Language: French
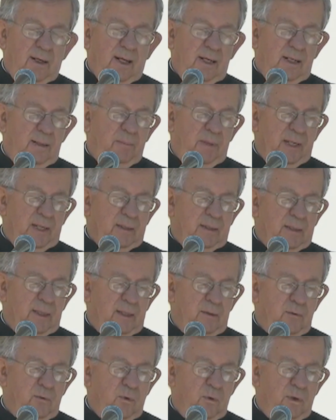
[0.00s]
La
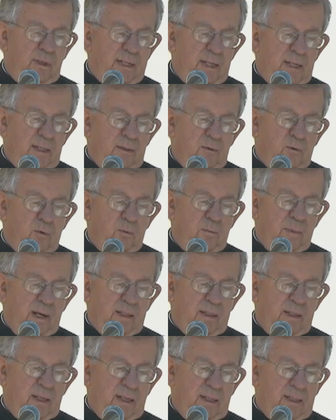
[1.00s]
liberté du lien du
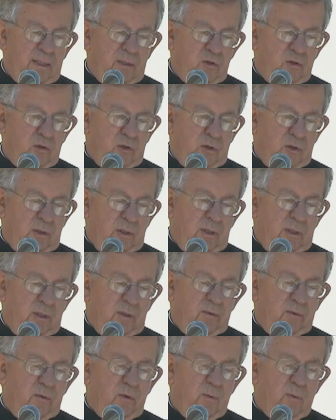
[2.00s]
mariage
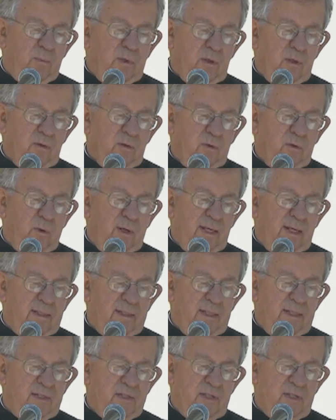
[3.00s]
demande que
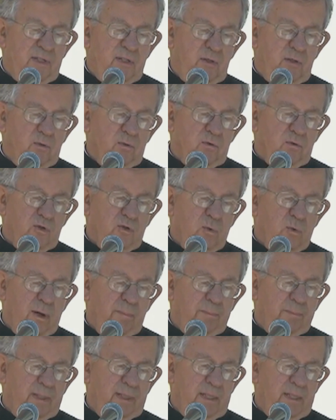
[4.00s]
la décision
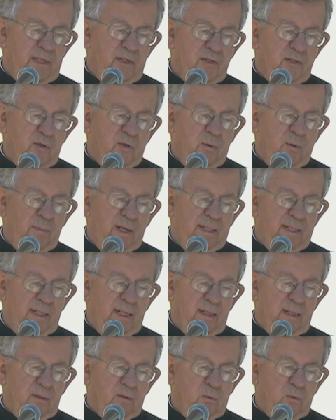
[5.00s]
soit prise de
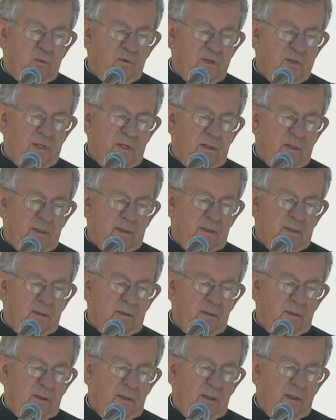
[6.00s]
manière
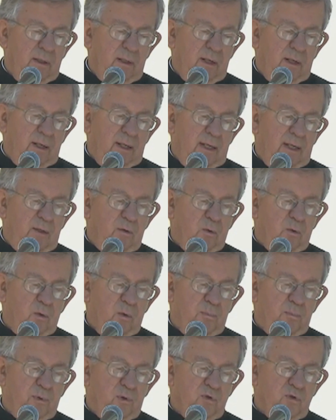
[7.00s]
consciente et ne
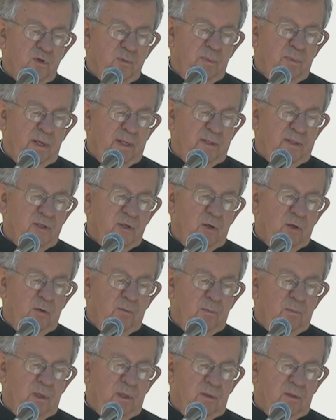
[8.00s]
repose pas
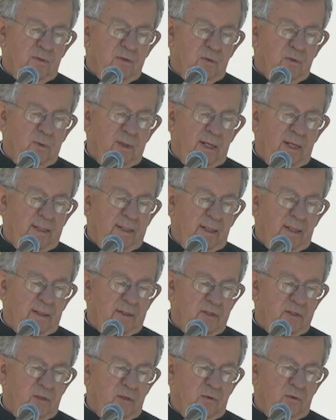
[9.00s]
seulement sur
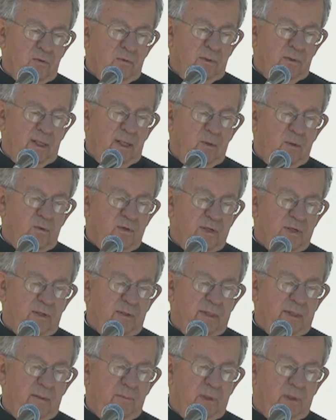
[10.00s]
l'attraction et le
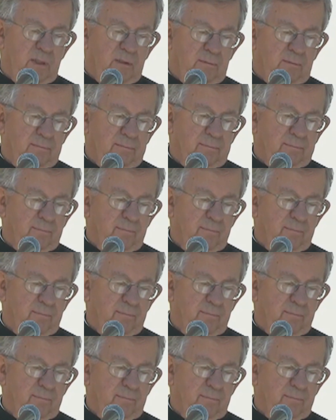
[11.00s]
sentiment.